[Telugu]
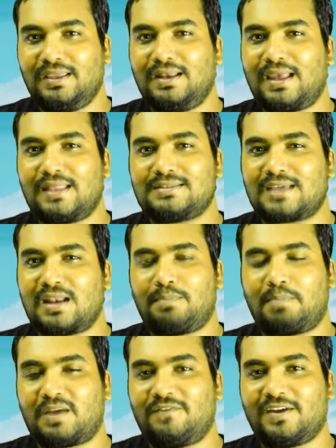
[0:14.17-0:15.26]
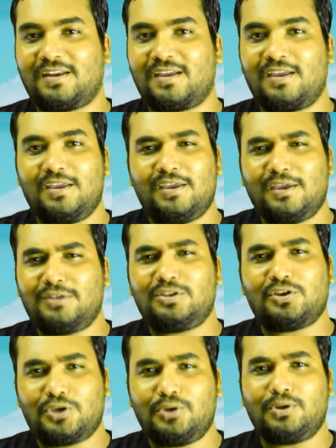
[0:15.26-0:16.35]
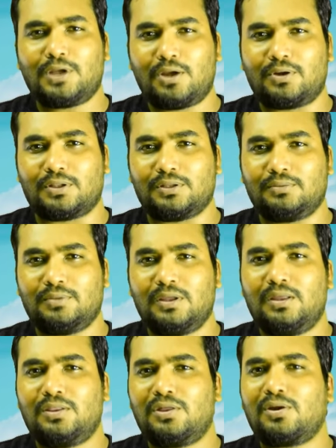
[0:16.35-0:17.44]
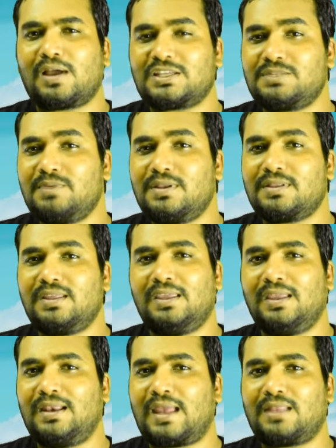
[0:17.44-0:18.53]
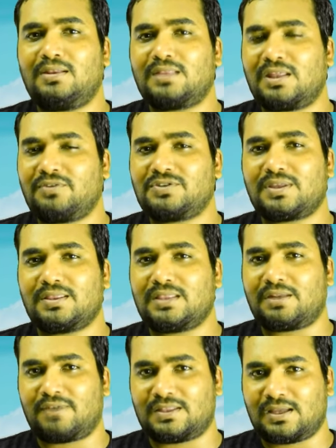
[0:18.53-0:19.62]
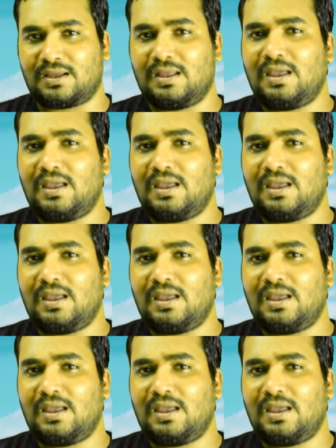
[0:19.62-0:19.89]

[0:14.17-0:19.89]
ఈ గ్లాస్ చాలా పర్ఫెక్ట్గా ఎంతో క్యూట్గా ఉంటుంది సో కస్టమర్స్కి ఈ గ్లాస్లో సర్వ్ చేసిన తర్వాత